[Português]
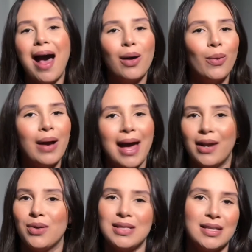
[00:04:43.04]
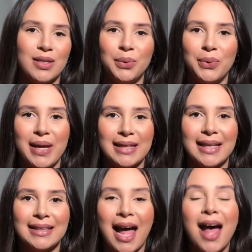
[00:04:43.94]
alongar a nossa silhueta,
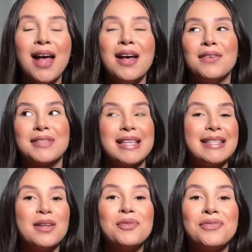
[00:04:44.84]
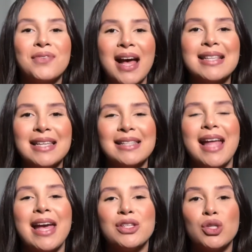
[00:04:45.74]
tá? Vocês não fazem
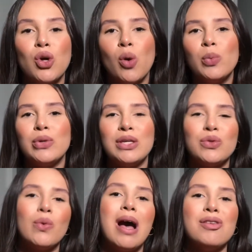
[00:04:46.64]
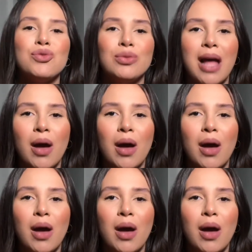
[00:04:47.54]
ideia de como isso ajuda a